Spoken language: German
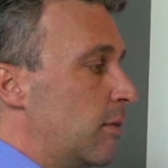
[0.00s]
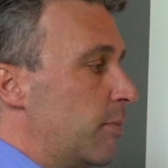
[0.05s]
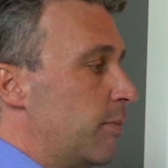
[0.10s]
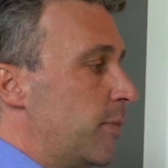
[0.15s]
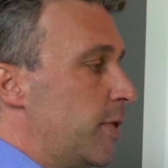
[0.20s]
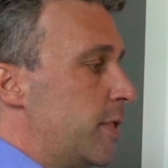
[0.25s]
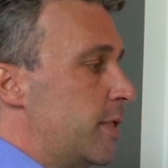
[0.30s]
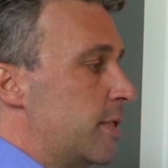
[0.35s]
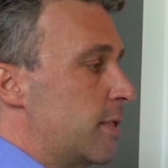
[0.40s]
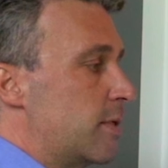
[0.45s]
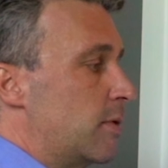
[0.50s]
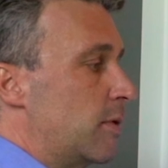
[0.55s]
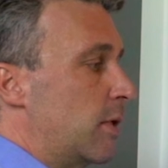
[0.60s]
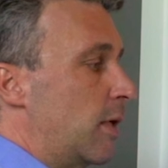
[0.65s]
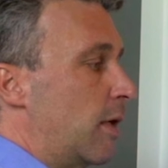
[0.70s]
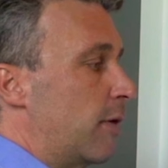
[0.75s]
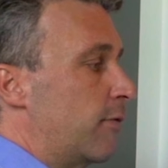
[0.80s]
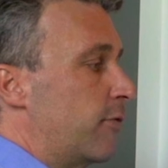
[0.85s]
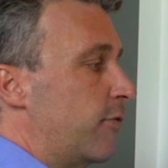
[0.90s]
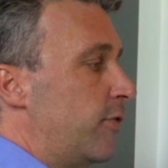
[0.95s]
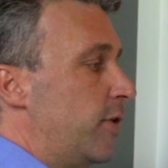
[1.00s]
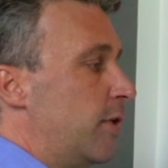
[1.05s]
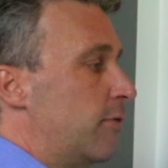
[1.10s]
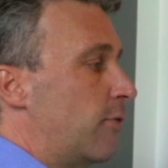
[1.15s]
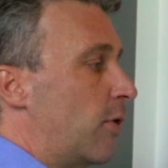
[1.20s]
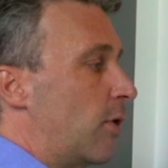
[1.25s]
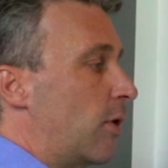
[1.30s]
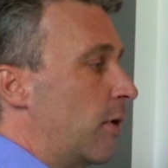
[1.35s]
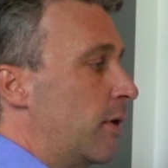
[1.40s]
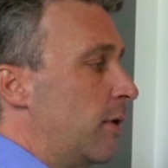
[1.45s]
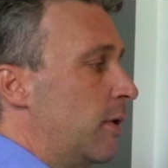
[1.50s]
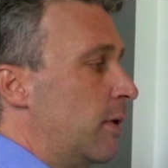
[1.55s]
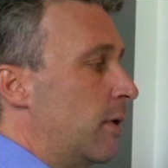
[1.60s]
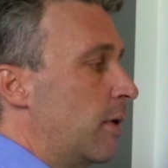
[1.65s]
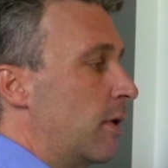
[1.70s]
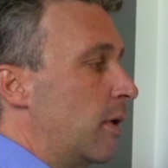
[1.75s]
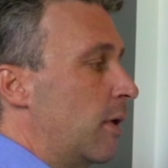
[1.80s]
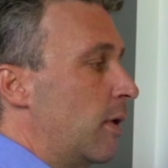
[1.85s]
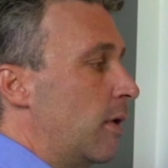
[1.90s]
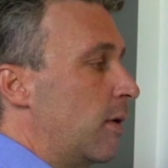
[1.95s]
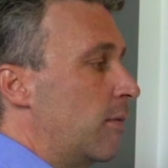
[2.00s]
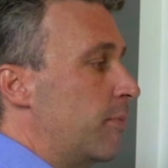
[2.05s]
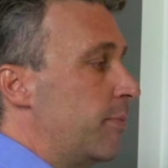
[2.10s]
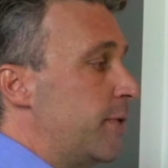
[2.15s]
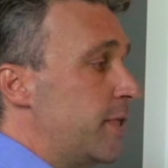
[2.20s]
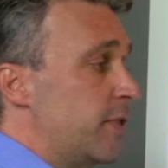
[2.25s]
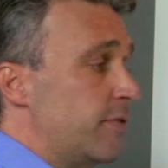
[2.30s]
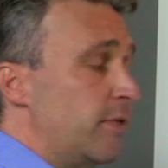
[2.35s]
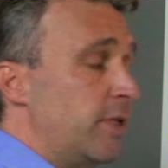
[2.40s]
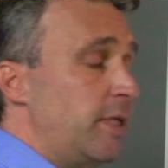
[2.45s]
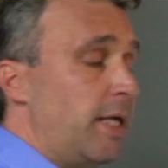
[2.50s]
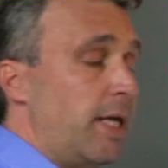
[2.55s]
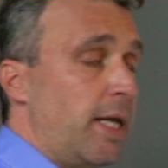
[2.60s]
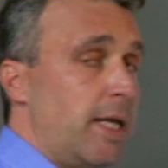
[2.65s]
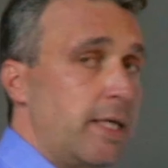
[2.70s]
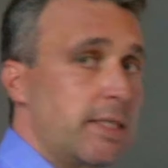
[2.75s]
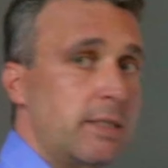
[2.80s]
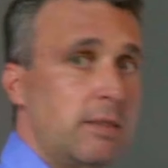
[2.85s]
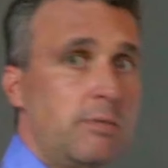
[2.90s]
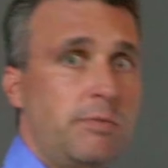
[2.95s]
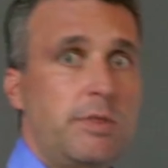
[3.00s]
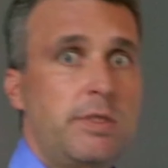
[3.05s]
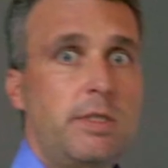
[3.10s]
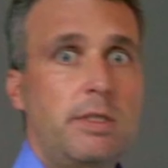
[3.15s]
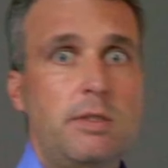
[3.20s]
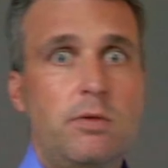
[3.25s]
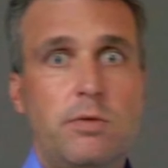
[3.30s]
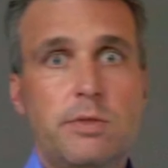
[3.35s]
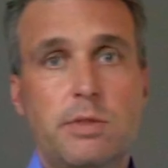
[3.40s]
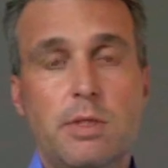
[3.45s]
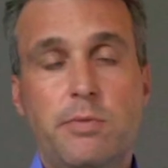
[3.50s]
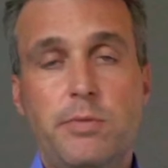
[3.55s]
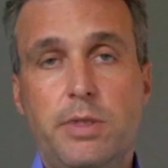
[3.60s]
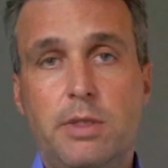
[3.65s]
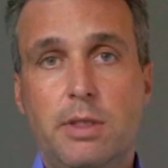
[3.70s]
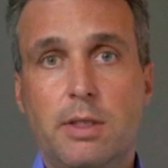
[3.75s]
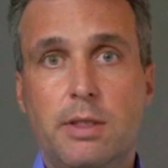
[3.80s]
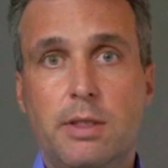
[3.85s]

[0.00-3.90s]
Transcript: bis circa vier Wochen, bis wir die ersten Besichtigungstermine